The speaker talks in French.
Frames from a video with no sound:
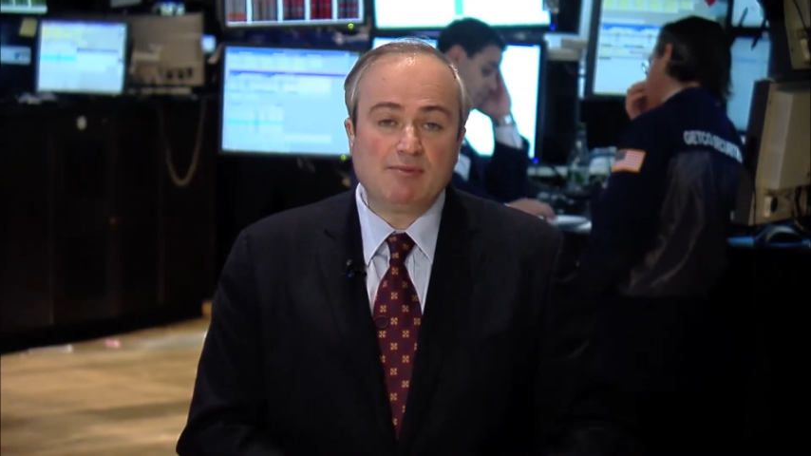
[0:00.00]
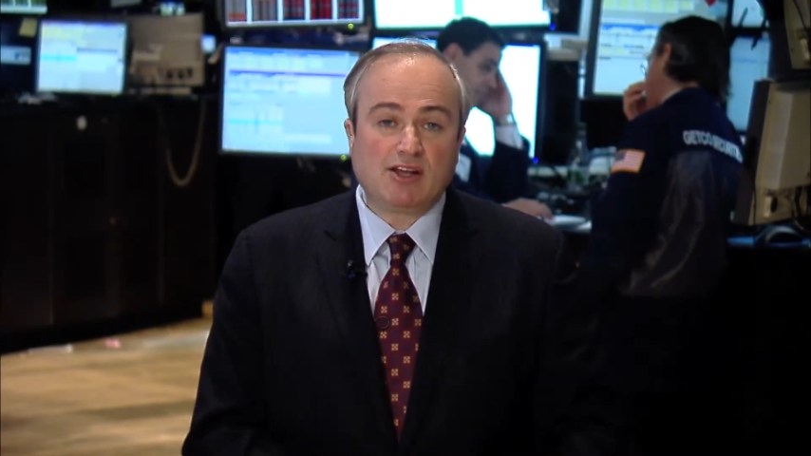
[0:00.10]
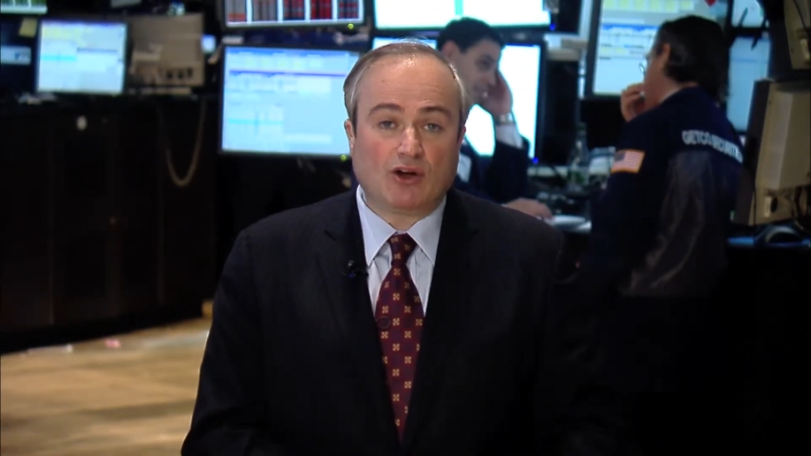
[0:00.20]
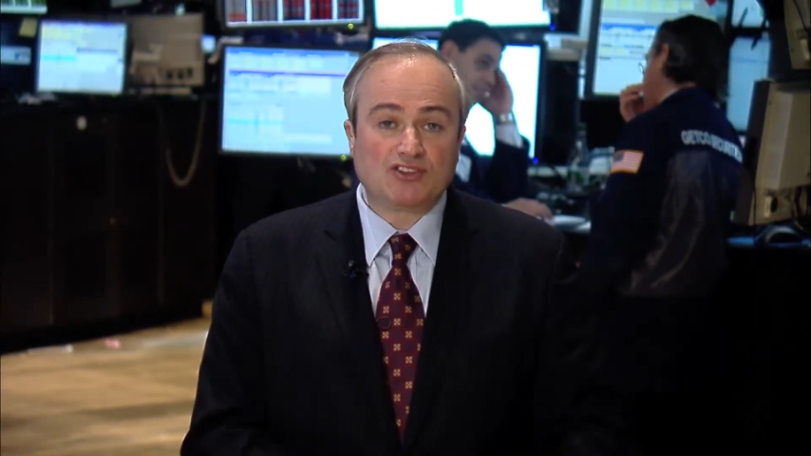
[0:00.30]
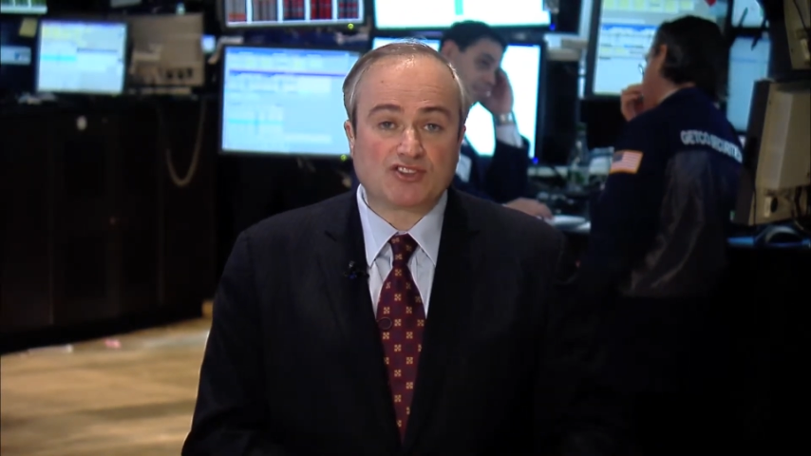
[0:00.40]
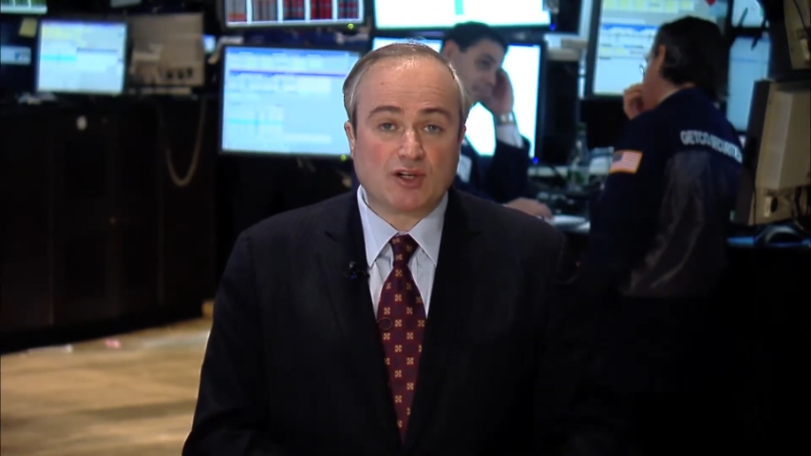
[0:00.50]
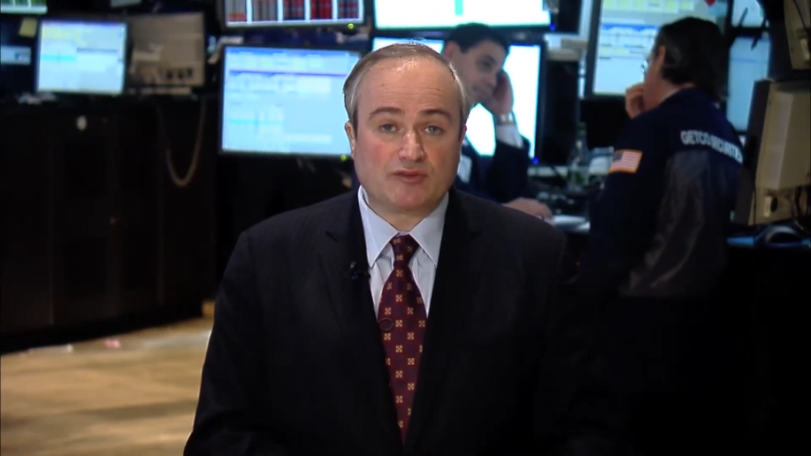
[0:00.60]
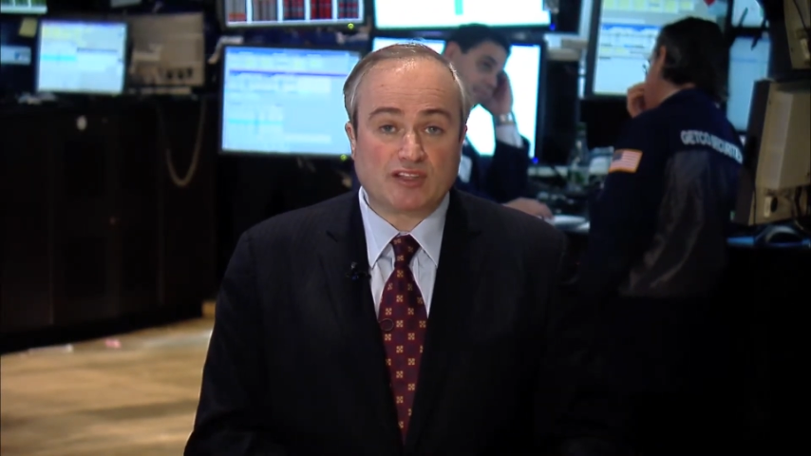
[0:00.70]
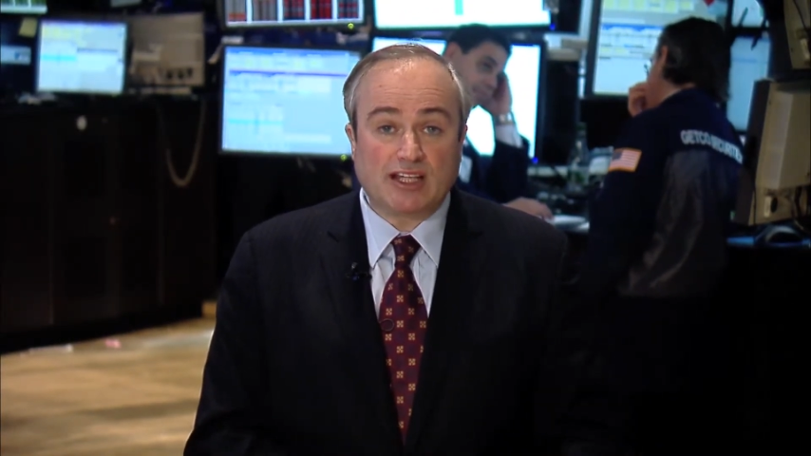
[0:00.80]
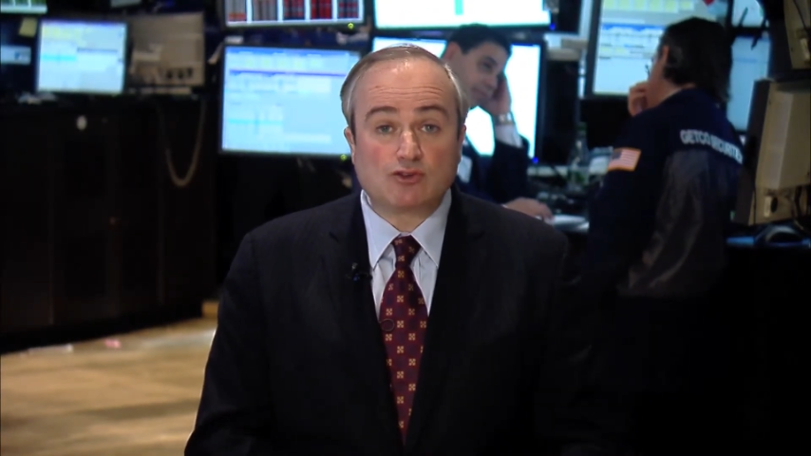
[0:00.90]
à
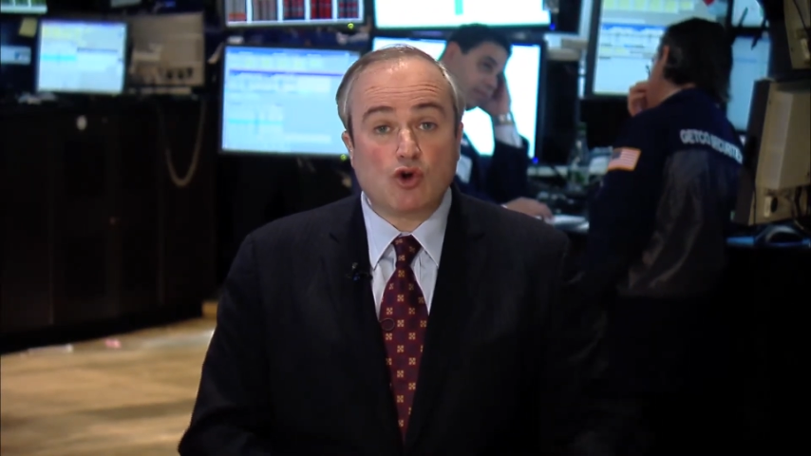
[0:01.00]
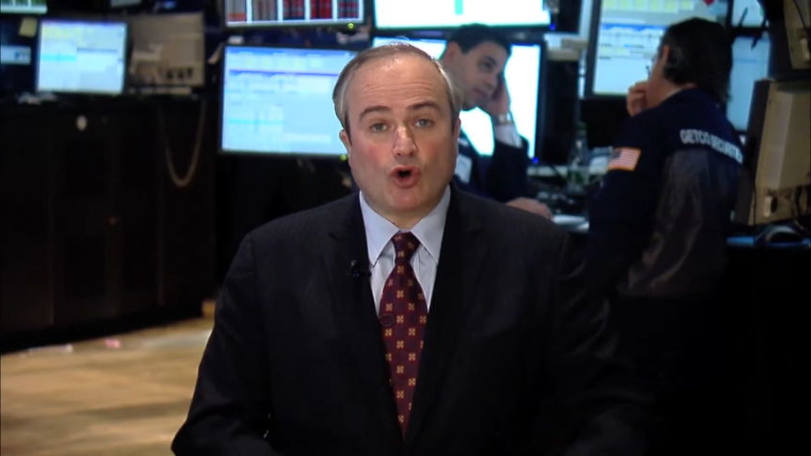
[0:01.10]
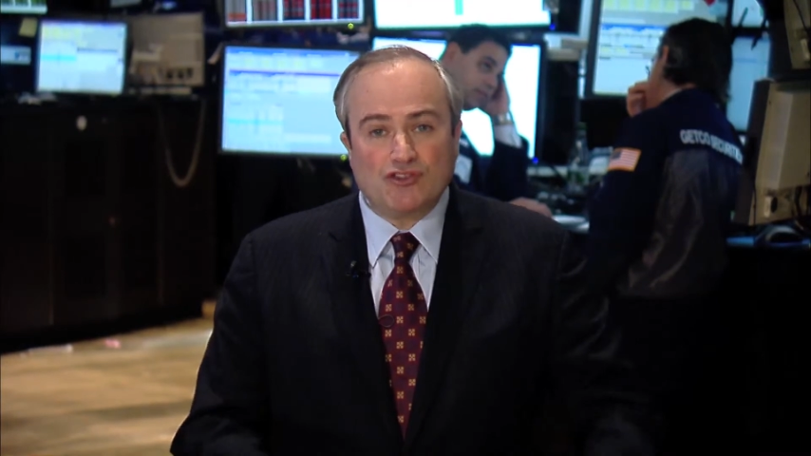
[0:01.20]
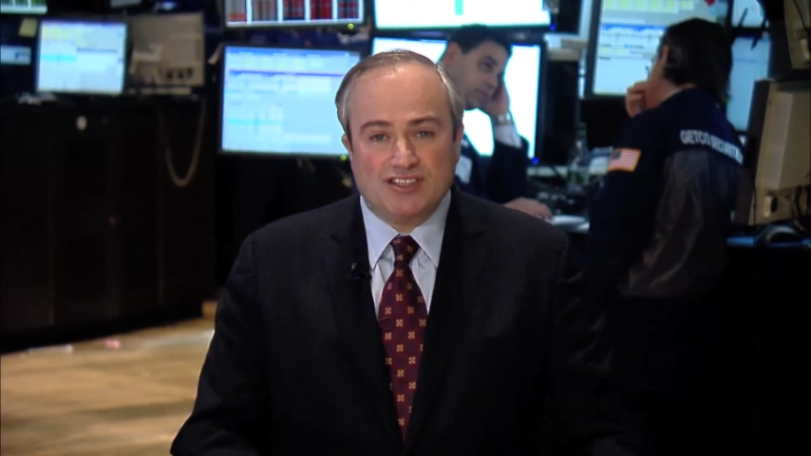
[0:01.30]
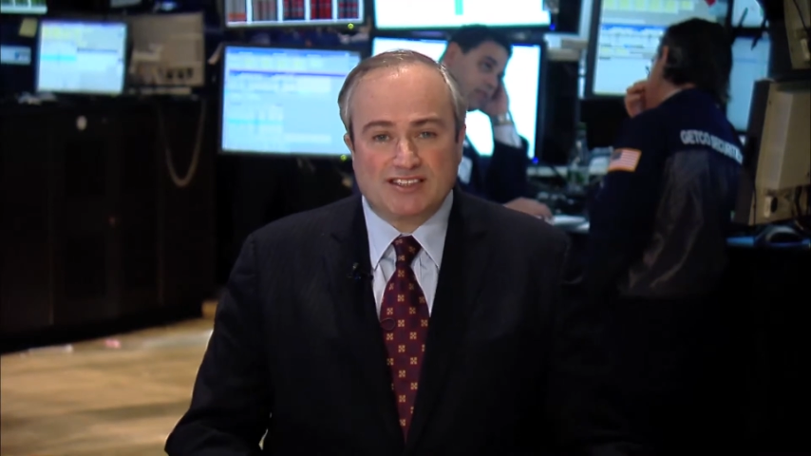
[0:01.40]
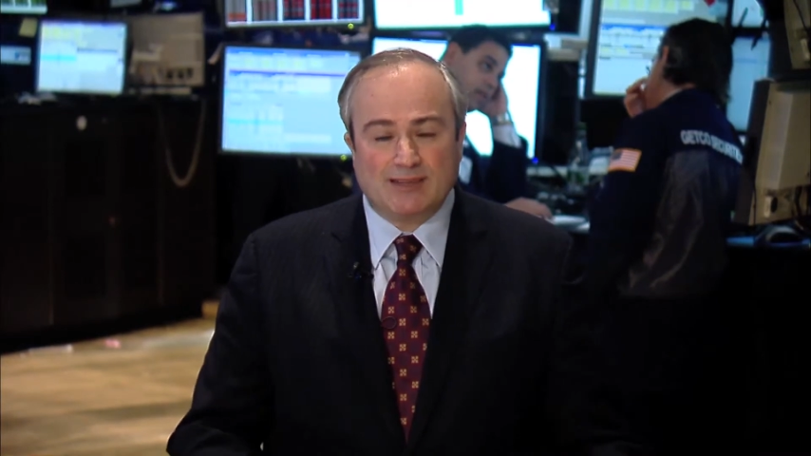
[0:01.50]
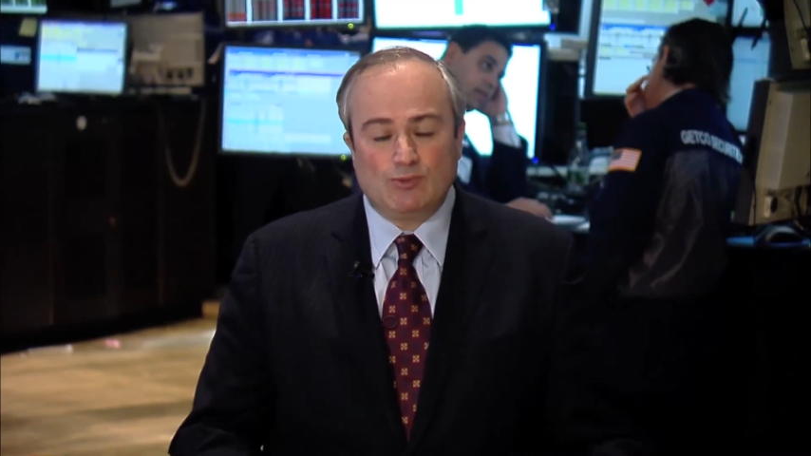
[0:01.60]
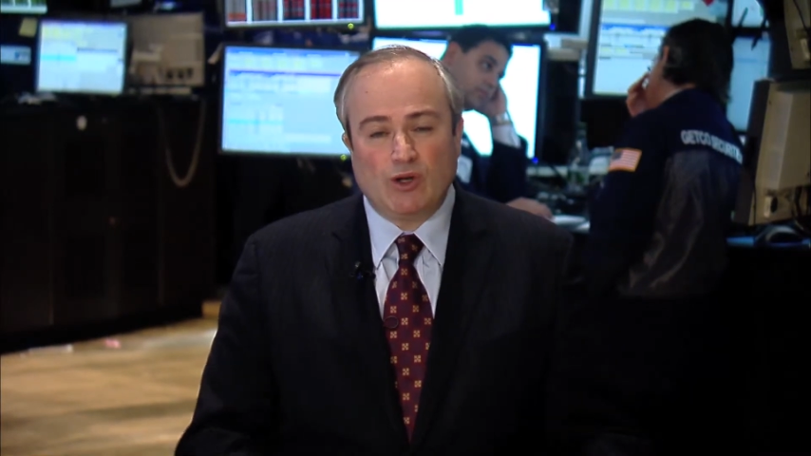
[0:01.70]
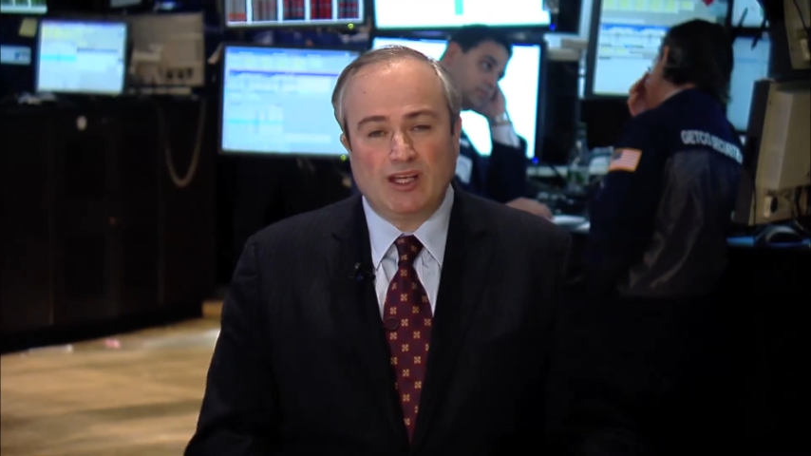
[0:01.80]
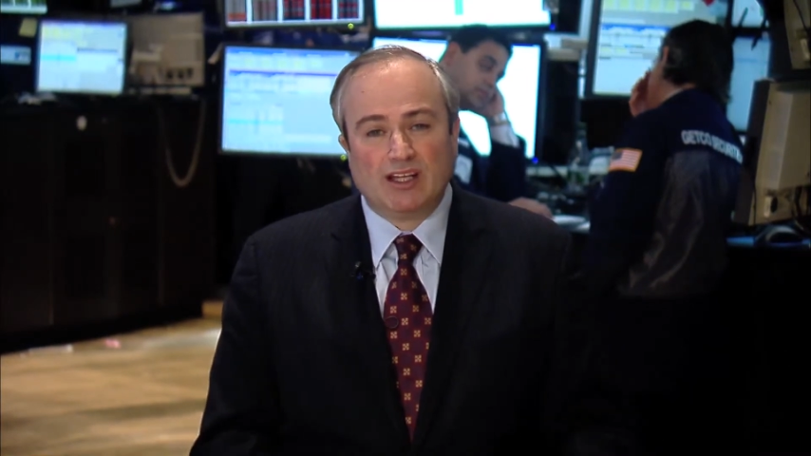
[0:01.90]
Microsoft et de
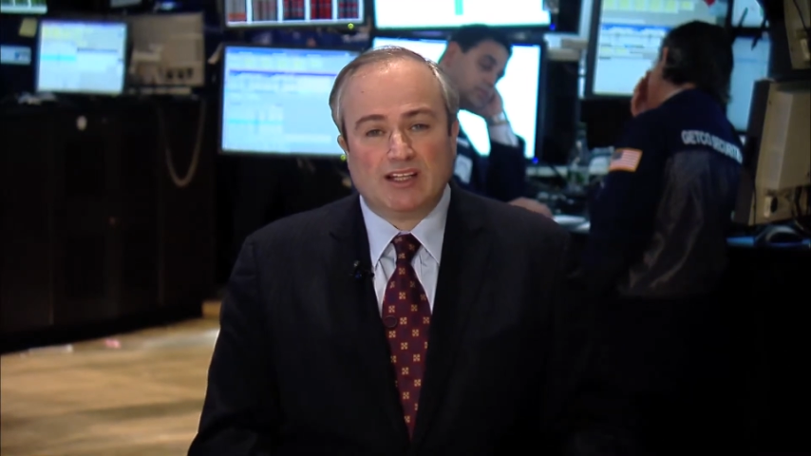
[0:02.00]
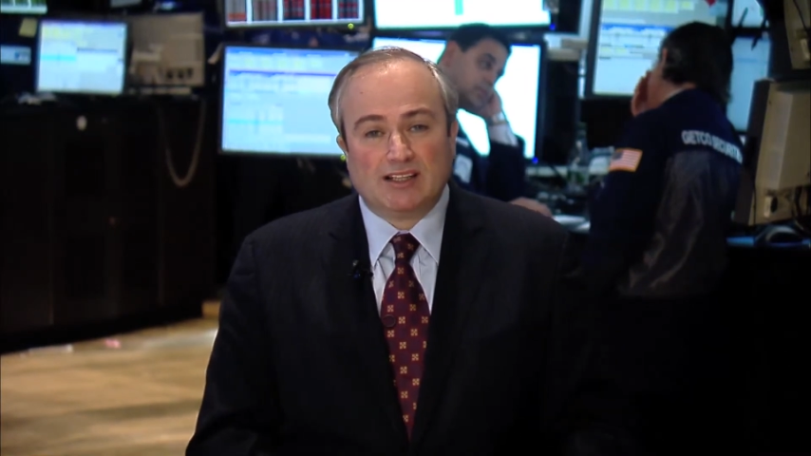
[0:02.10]
redistribuer